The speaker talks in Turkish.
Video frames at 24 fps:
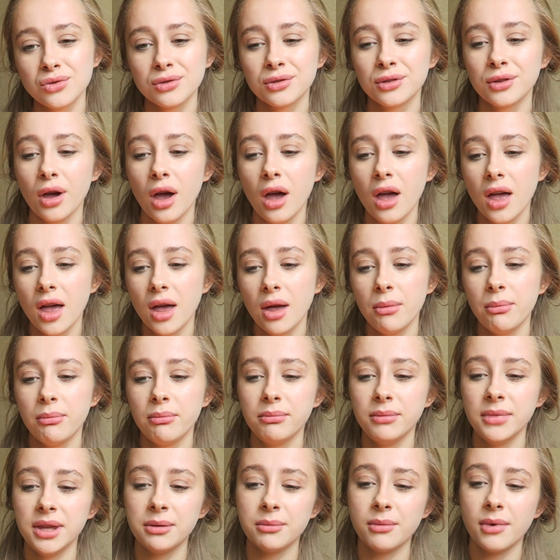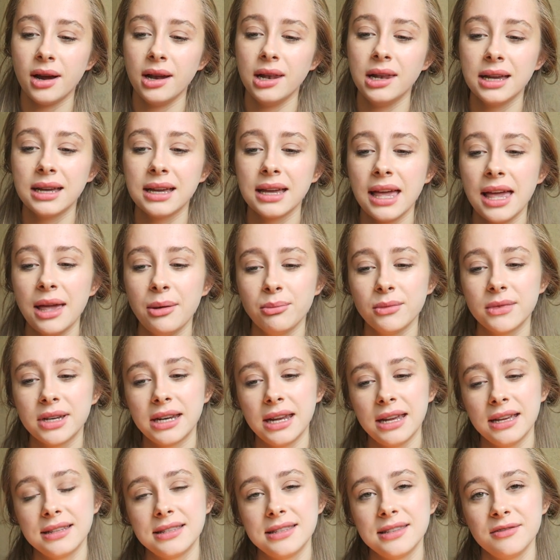Çünkü mimarlık hem
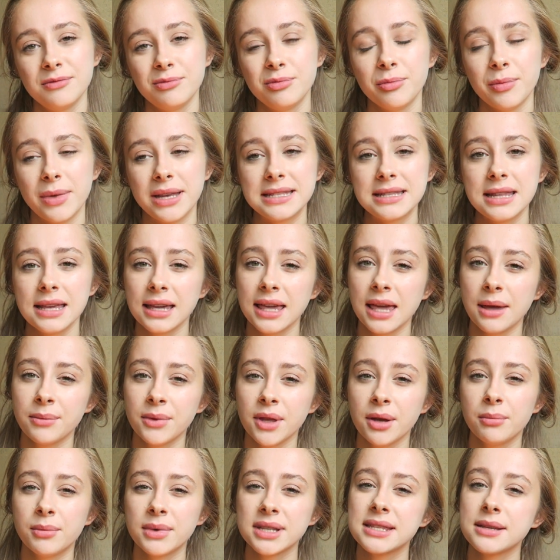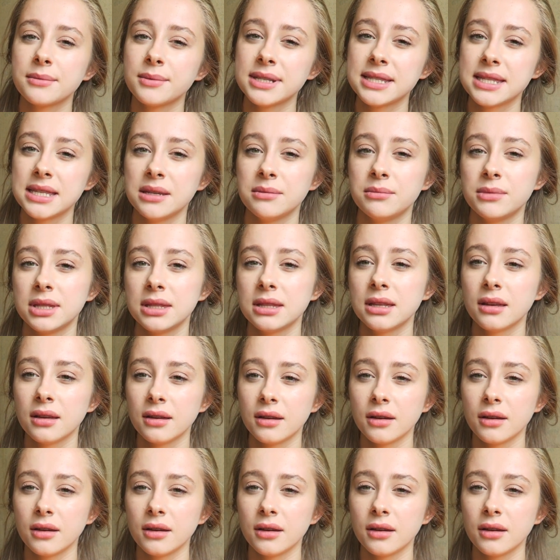kreatif bir meslek hem de matematiğimin